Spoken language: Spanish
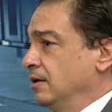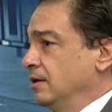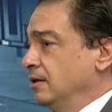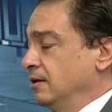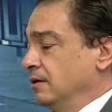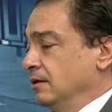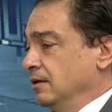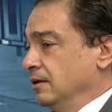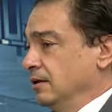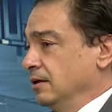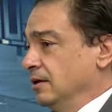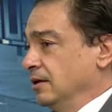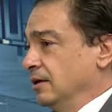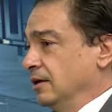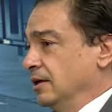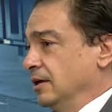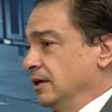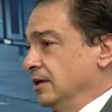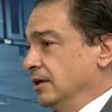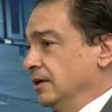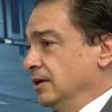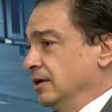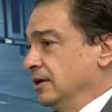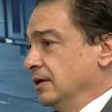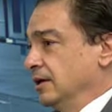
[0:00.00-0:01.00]

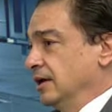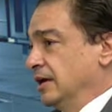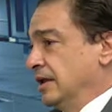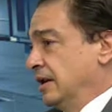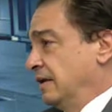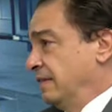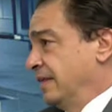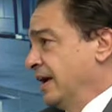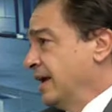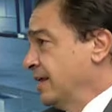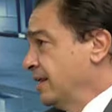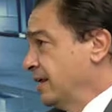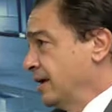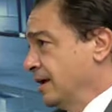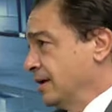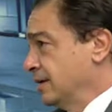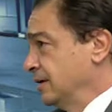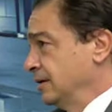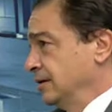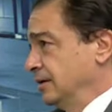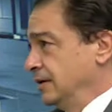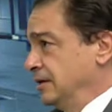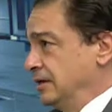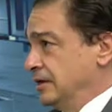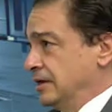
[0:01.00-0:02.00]
eh, heredadas
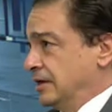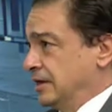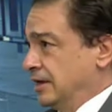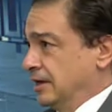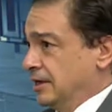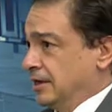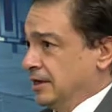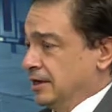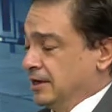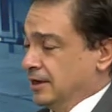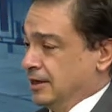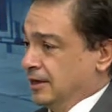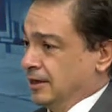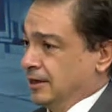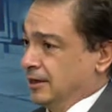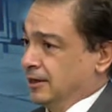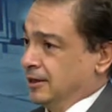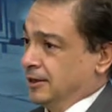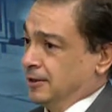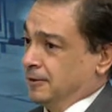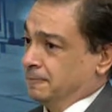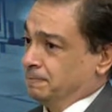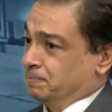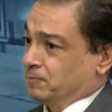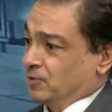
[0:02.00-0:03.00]
y que
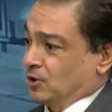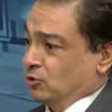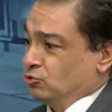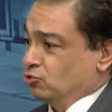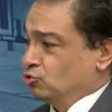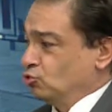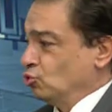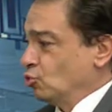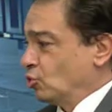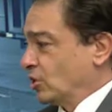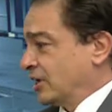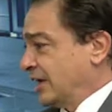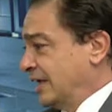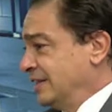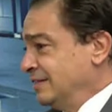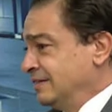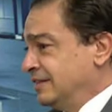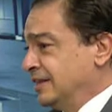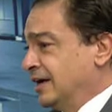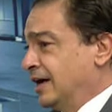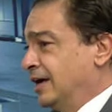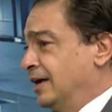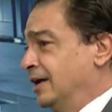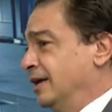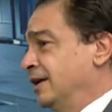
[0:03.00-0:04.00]
su
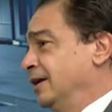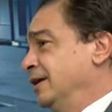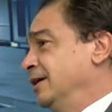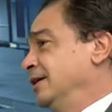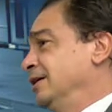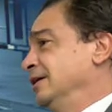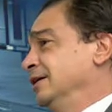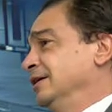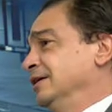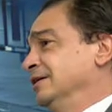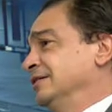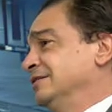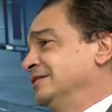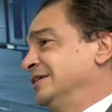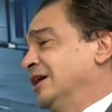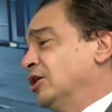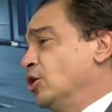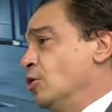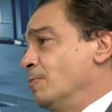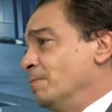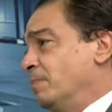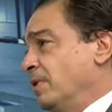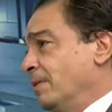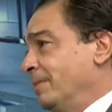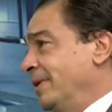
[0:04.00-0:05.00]
renta se
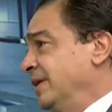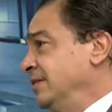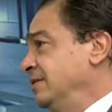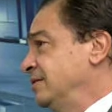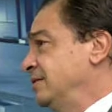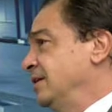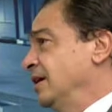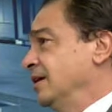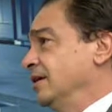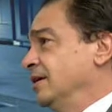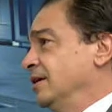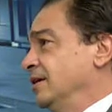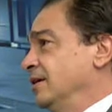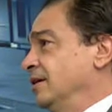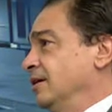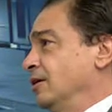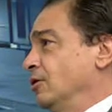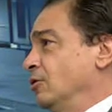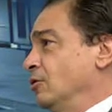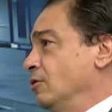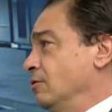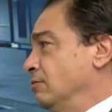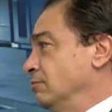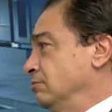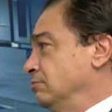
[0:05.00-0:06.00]
complemente
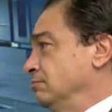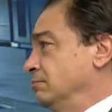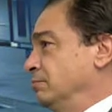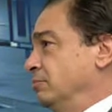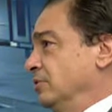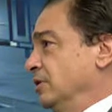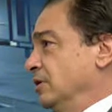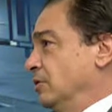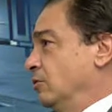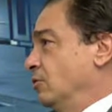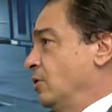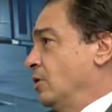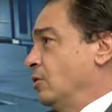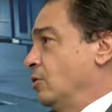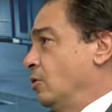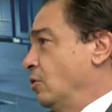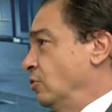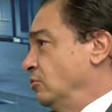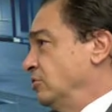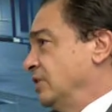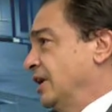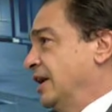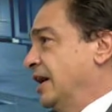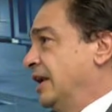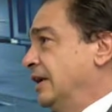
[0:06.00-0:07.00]
con pues dos
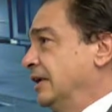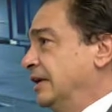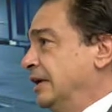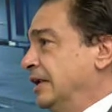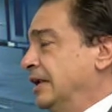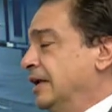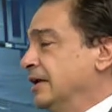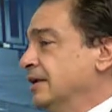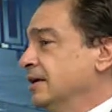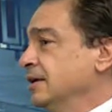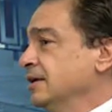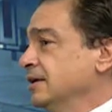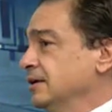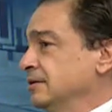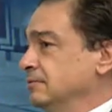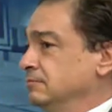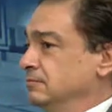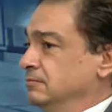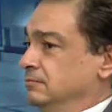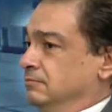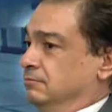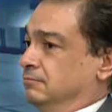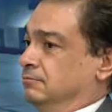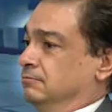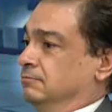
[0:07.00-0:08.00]
o tres alquileres,
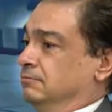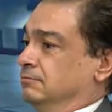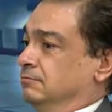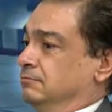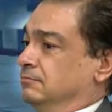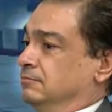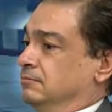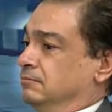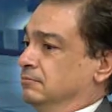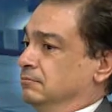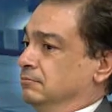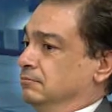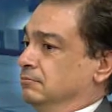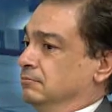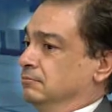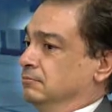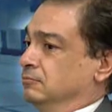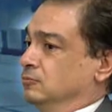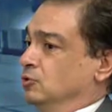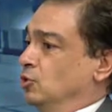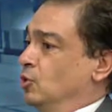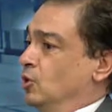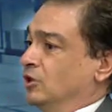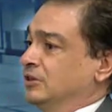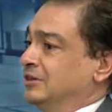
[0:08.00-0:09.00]

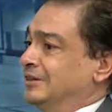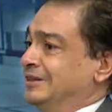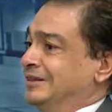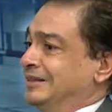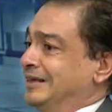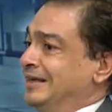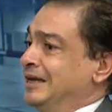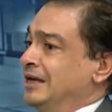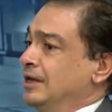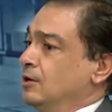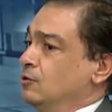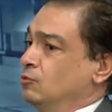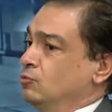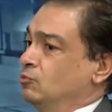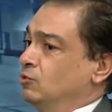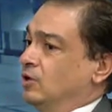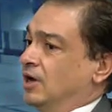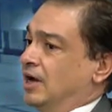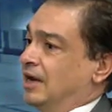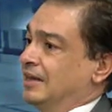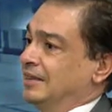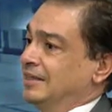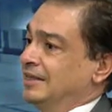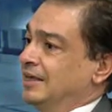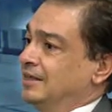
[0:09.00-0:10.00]
mm, no tiene
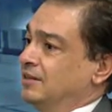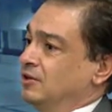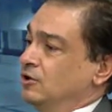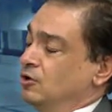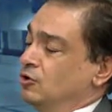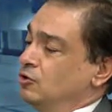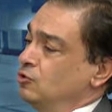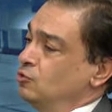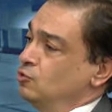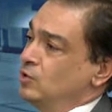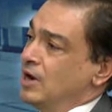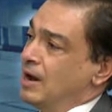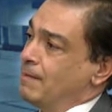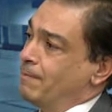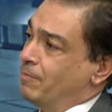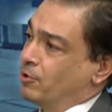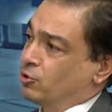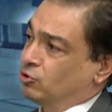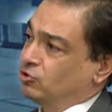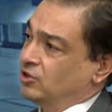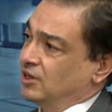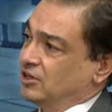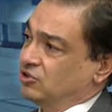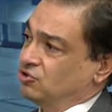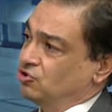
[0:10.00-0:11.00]
al día de hoy una
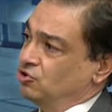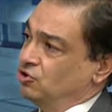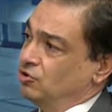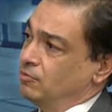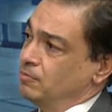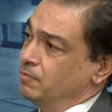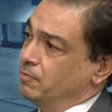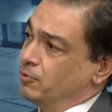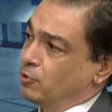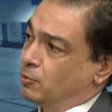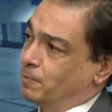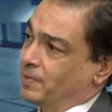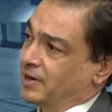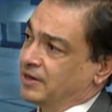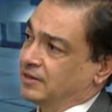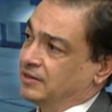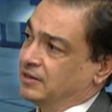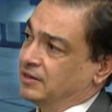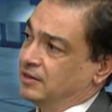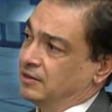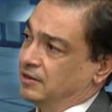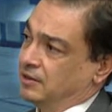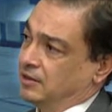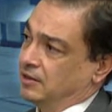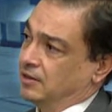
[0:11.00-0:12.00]
protección por
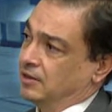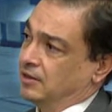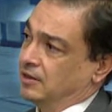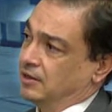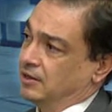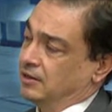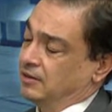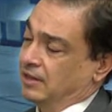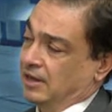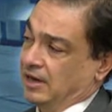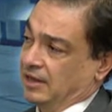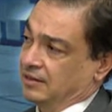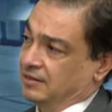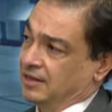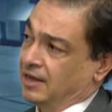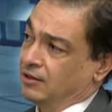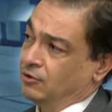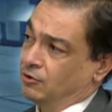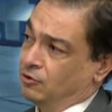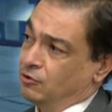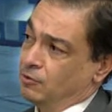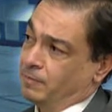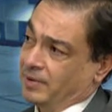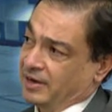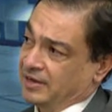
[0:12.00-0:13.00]
parte del
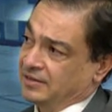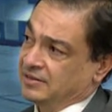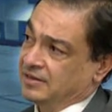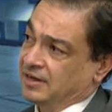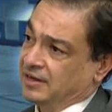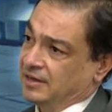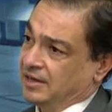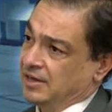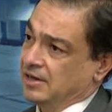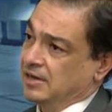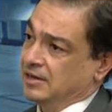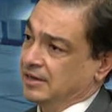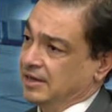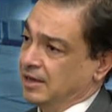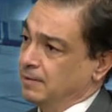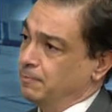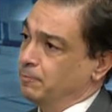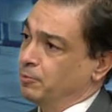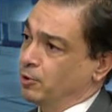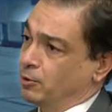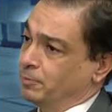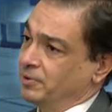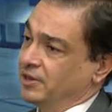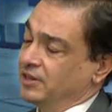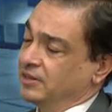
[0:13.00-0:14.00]
Estado, ¿no? Parece que el que es
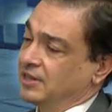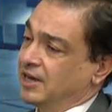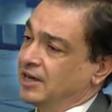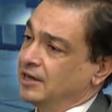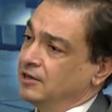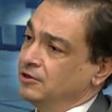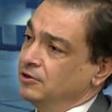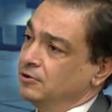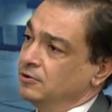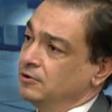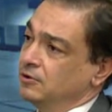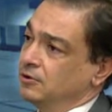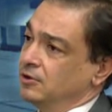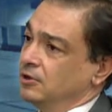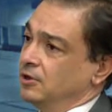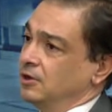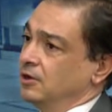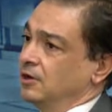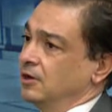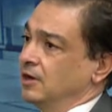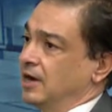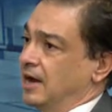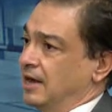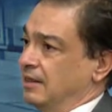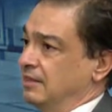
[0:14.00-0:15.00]
propietario
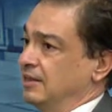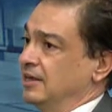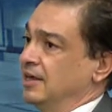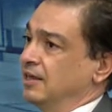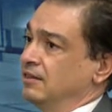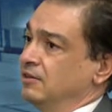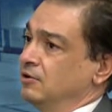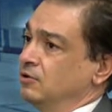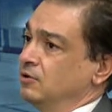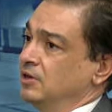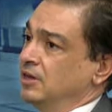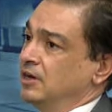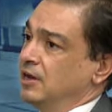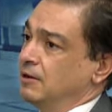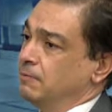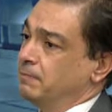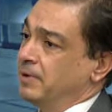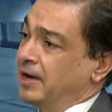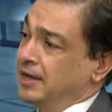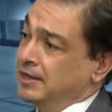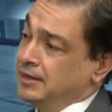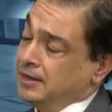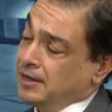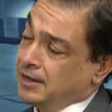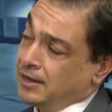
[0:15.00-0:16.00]
a día de hoy en
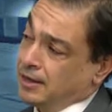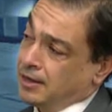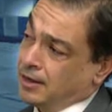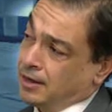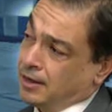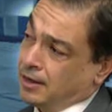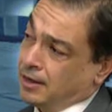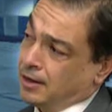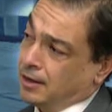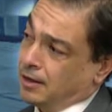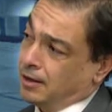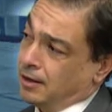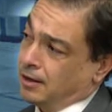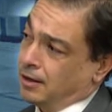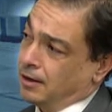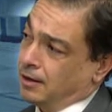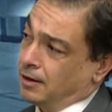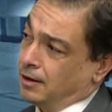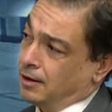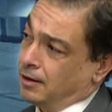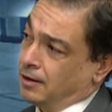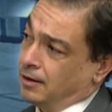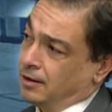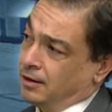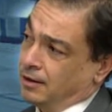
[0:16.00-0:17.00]

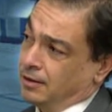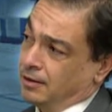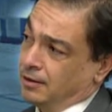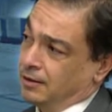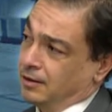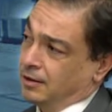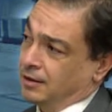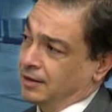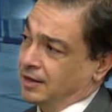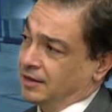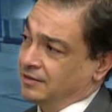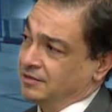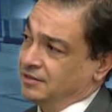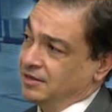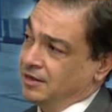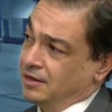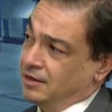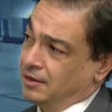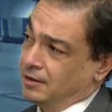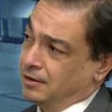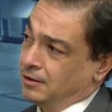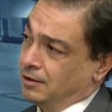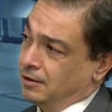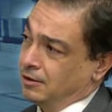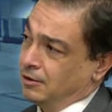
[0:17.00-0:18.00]
España eh,
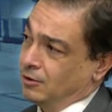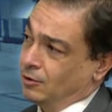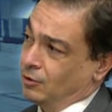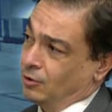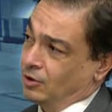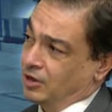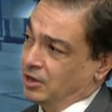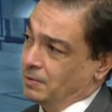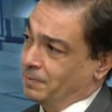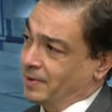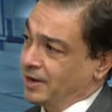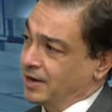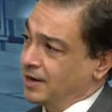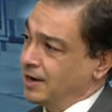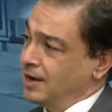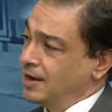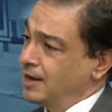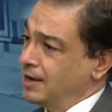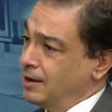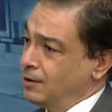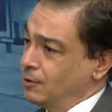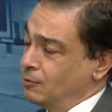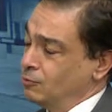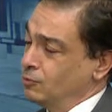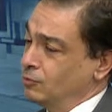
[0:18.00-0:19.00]
casi lo equiparas
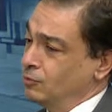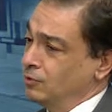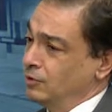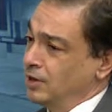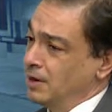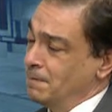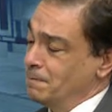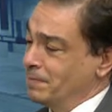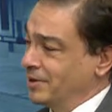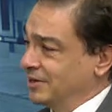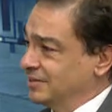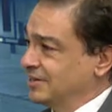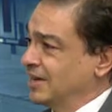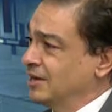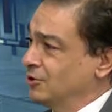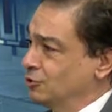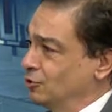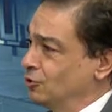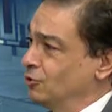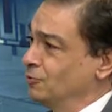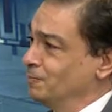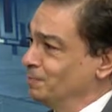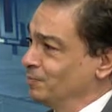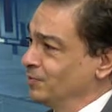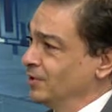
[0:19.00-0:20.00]
a un
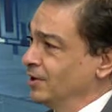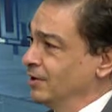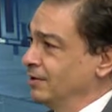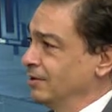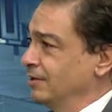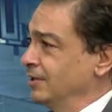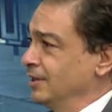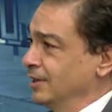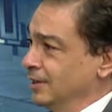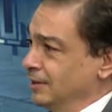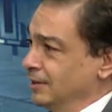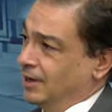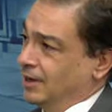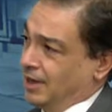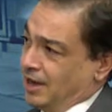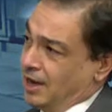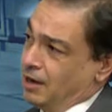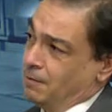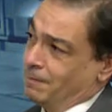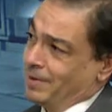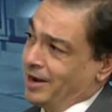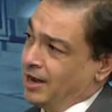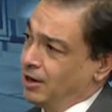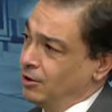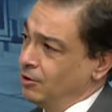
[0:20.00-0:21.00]
empresario, ¿no? Eh,
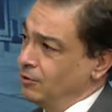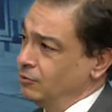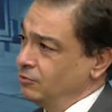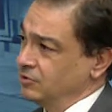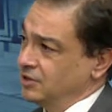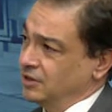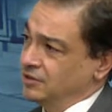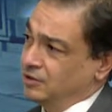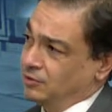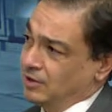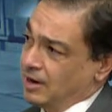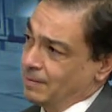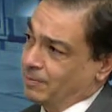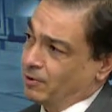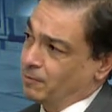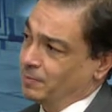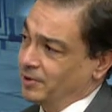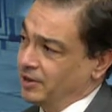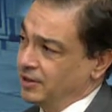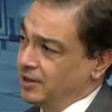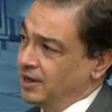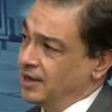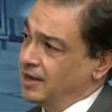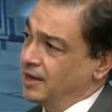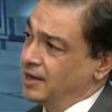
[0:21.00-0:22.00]
el malo, usted tiene una
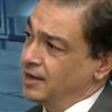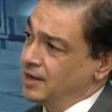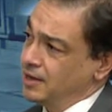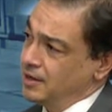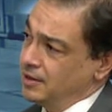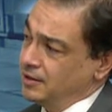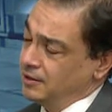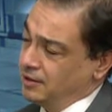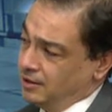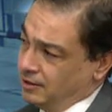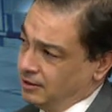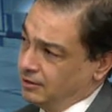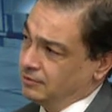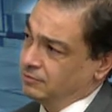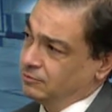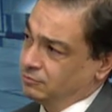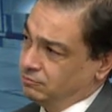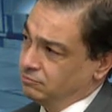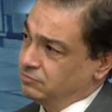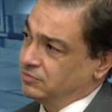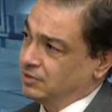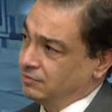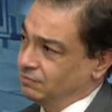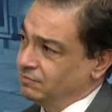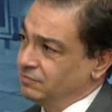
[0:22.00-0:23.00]
propiedad y
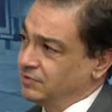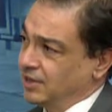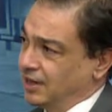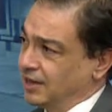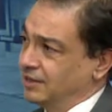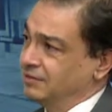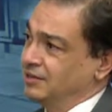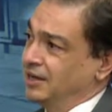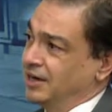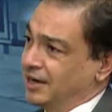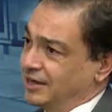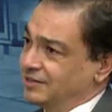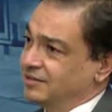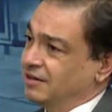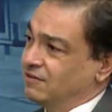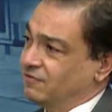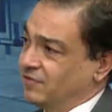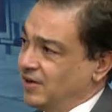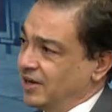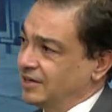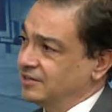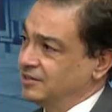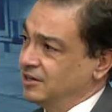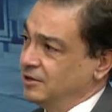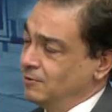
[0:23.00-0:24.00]
tiene que ser
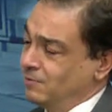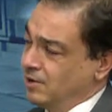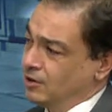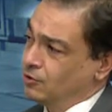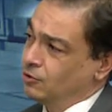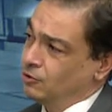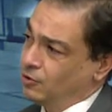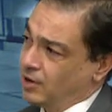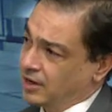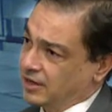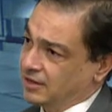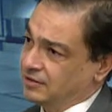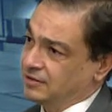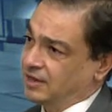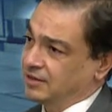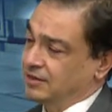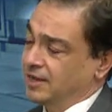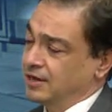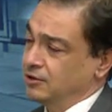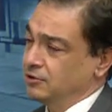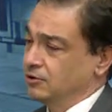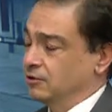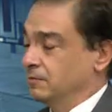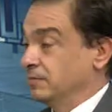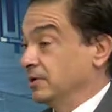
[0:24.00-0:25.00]
flexible con los
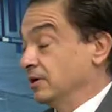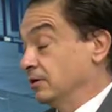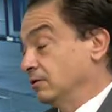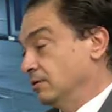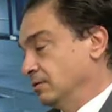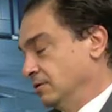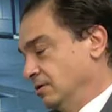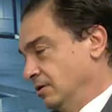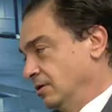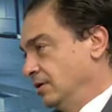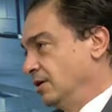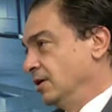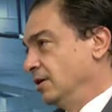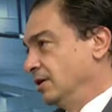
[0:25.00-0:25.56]
arrendatarios, hombre, no.